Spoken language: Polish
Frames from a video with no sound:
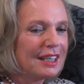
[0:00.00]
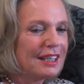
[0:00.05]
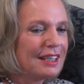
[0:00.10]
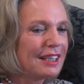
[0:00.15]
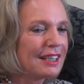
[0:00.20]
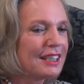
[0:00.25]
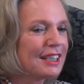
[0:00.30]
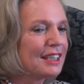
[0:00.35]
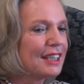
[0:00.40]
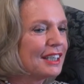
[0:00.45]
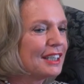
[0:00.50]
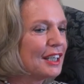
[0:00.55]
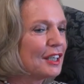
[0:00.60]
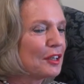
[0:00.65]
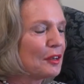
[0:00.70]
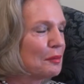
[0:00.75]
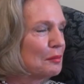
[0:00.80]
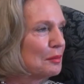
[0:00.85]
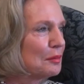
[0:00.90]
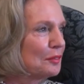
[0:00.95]
jaki
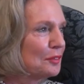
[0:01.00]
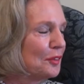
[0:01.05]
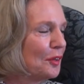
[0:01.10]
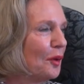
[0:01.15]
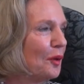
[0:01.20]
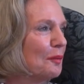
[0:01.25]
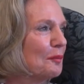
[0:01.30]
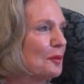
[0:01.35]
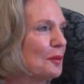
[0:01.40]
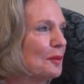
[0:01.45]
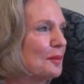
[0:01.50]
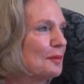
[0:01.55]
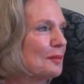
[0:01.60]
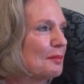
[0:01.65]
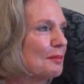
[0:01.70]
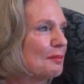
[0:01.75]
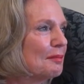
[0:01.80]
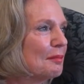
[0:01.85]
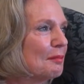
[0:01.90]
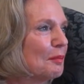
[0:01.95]
generał był w domu.
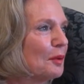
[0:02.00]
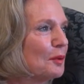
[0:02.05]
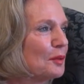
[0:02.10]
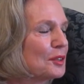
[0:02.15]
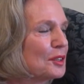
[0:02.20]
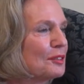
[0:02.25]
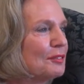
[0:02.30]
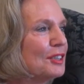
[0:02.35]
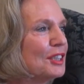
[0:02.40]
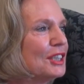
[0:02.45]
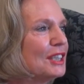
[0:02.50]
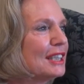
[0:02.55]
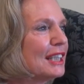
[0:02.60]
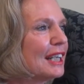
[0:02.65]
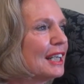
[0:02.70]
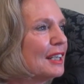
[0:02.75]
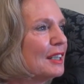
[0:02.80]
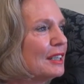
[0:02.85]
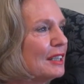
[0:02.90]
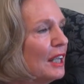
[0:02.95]
Bo
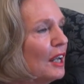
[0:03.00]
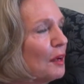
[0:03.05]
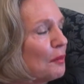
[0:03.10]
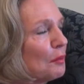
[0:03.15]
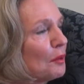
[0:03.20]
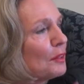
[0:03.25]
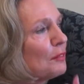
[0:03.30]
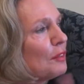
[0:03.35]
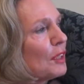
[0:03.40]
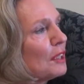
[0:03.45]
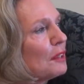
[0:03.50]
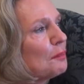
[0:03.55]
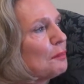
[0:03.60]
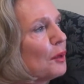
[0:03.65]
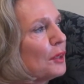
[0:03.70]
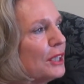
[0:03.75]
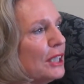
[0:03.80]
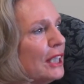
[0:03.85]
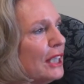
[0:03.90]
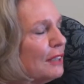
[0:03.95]
oczywiście, no, nie, bo,
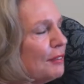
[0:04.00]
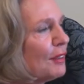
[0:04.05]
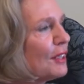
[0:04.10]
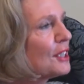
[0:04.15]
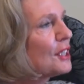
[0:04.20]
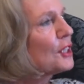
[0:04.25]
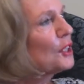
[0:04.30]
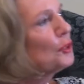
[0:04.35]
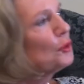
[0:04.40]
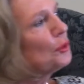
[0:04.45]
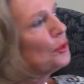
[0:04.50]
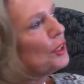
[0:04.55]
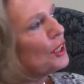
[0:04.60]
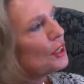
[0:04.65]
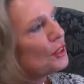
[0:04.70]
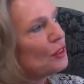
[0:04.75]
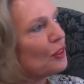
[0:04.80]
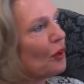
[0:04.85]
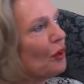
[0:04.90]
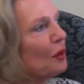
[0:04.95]
bo, ich
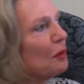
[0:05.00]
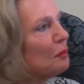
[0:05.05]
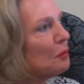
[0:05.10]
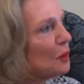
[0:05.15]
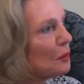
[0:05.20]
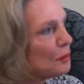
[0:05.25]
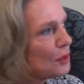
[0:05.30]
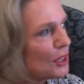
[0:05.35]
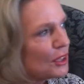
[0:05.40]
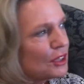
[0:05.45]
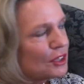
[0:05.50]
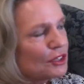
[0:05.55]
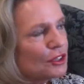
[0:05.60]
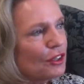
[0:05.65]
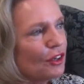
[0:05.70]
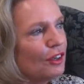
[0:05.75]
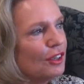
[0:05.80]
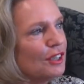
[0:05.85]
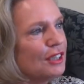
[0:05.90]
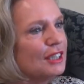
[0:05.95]
fascynuje to, bo
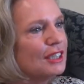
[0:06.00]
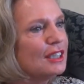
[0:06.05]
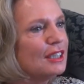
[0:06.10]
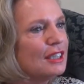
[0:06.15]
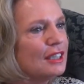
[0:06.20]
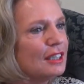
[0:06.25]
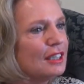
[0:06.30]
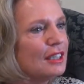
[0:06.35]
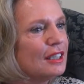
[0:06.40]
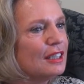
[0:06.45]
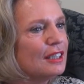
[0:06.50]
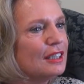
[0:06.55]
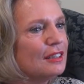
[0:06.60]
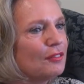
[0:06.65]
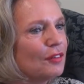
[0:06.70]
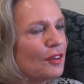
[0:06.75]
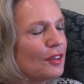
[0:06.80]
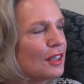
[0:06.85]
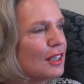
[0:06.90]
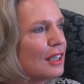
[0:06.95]
przecież oni
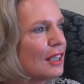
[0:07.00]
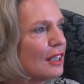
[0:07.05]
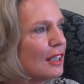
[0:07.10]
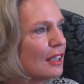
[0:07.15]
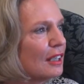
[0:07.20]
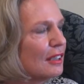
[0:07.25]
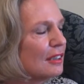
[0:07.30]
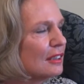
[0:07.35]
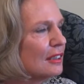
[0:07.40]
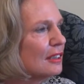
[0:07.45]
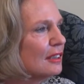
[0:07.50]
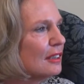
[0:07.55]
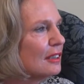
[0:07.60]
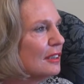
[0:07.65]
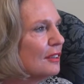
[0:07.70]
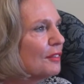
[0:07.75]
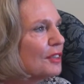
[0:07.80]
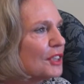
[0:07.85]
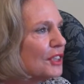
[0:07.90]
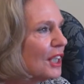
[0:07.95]
w ogóle
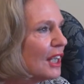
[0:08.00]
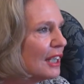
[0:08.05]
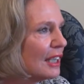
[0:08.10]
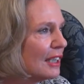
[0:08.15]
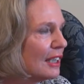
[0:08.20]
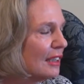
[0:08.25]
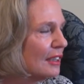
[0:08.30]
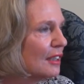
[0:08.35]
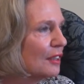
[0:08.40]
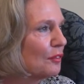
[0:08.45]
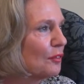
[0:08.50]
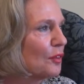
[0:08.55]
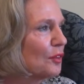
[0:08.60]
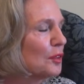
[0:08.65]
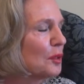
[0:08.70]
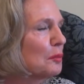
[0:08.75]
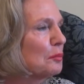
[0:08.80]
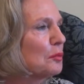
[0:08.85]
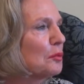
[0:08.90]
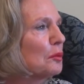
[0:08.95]
nie wiedzieli, nie
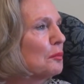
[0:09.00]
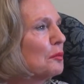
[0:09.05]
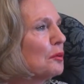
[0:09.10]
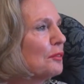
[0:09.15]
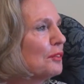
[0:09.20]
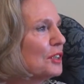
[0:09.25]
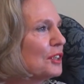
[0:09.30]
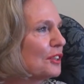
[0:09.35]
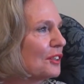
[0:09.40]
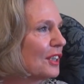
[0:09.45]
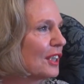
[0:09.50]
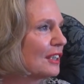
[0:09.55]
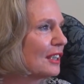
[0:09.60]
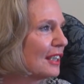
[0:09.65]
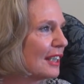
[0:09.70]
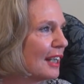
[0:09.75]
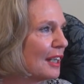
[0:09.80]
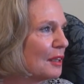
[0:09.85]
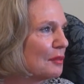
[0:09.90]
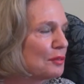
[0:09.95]
wolno było mówić o
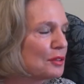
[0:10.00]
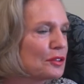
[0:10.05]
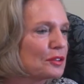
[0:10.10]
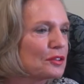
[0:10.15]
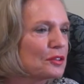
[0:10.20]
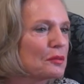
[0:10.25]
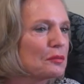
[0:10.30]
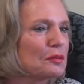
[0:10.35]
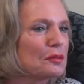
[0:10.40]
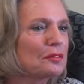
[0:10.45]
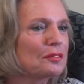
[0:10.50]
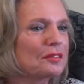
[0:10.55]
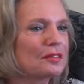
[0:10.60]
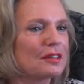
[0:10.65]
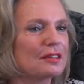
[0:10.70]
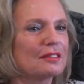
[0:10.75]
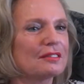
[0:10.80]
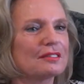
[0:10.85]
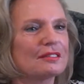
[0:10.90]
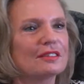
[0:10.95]
generale. Przecież to był,
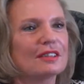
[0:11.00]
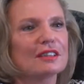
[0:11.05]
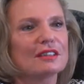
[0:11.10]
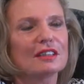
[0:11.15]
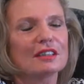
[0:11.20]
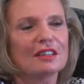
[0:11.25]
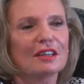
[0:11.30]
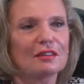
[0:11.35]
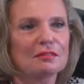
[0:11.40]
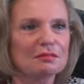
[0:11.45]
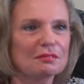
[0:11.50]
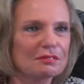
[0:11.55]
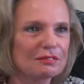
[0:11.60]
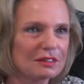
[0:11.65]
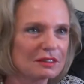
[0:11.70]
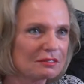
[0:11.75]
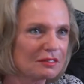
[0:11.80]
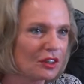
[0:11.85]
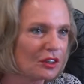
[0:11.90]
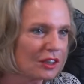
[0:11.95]
e, e, nie wiem,
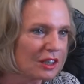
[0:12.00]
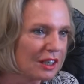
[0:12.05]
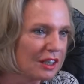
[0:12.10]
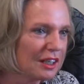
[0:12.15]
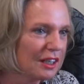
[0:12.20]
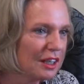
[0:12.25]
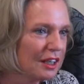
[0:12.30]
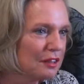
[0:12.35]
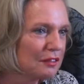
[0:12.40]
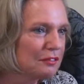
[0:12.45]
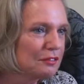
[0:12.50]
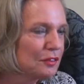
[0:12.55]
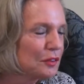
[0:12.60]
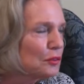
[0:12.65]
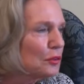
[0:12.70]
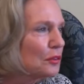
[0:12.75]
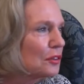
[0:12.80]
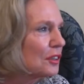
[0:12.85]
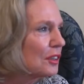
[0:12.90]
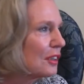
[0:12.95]
w ogóle
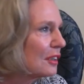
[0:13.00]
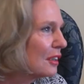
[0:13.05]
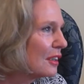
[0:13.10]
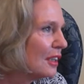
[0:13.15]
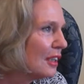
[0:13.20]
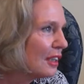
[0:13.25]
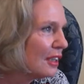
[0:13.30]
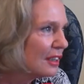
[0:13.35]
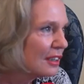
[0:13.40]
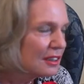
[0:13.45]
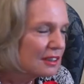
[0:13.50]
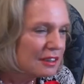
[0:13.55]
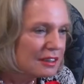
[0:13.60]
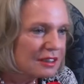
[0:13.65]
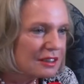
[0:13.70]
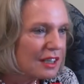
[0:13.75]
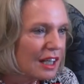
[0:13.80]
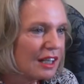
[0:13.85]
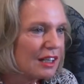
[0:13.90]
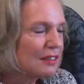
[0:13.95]
wróg. No,
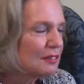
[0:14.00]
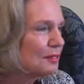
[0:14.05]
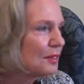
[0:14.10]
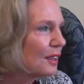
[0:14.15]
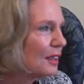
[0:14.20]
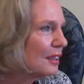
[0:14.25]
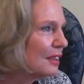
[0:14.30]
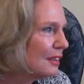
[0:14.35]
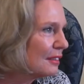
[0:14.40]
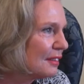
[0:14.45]
wróg,